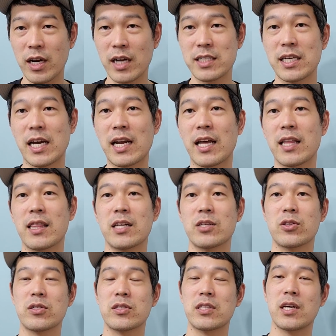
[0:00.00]
하지 않았나
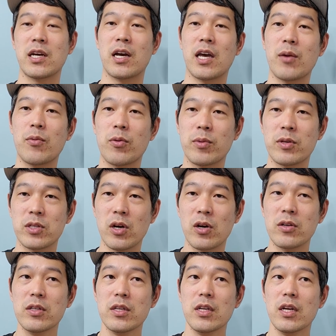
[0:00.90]
저는 생각해
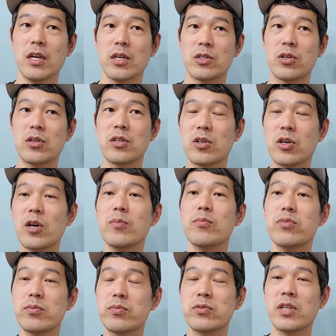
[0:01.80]
보면서 저는
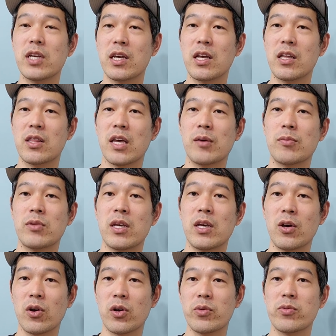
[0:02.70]
그런 부분이 있기
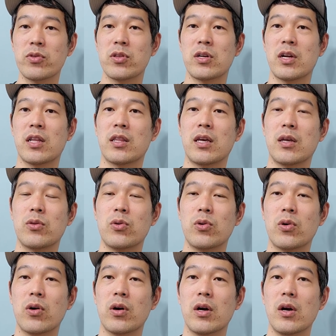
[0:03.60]
때문에
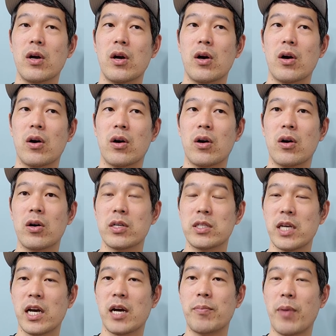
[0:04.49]
여러분들한테도 어,
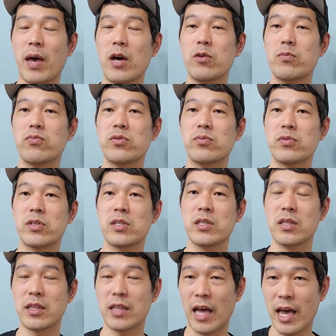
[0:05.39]
제가 배운
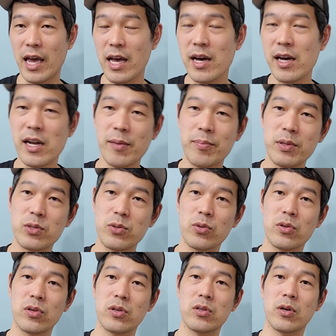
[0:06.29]
부분은 다양한
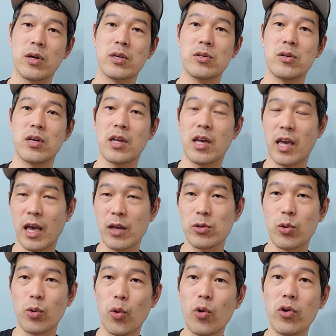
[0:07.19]
에피소드를 통해서 이렇게
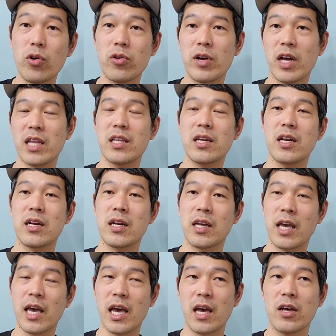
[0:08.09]
계속 공유를
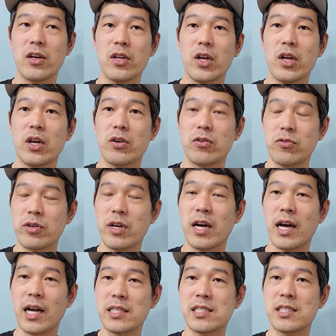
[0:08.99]
해드리는 게
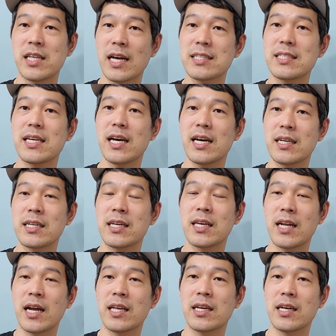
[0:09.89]
우리가 같이 상생하는
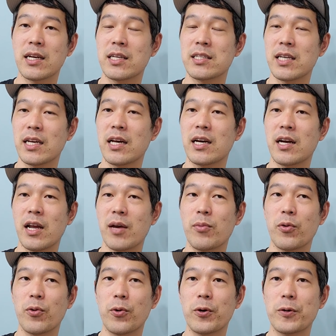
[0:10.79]
길 아닌가 이렇게 생각을
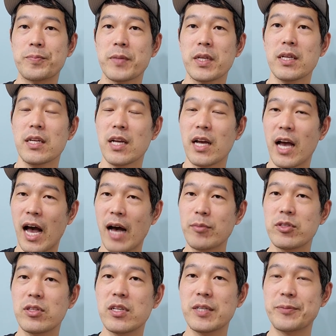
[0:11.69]
해보고
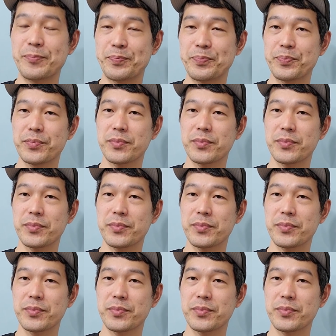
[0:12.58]
아무튼